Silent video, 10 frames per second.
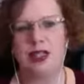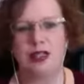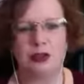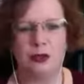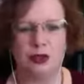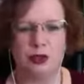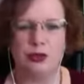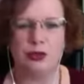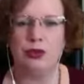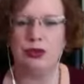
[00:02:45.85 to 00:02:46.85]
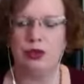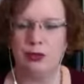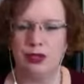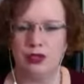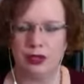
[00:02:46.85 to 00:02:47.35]
comme étant une bourde, comme
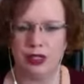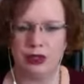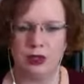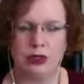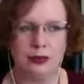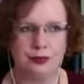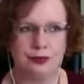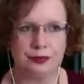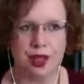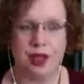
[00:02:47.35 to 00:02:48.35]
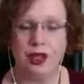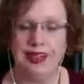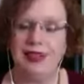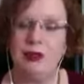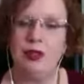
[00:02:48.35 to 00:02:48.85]
étant une erreur, il
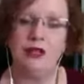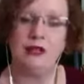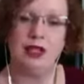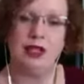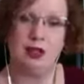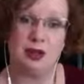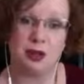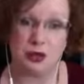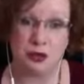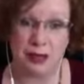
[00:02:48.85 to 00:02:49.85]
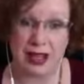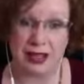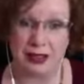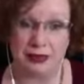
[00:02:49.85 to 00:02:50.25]
doit y avoir quelque chose de mal.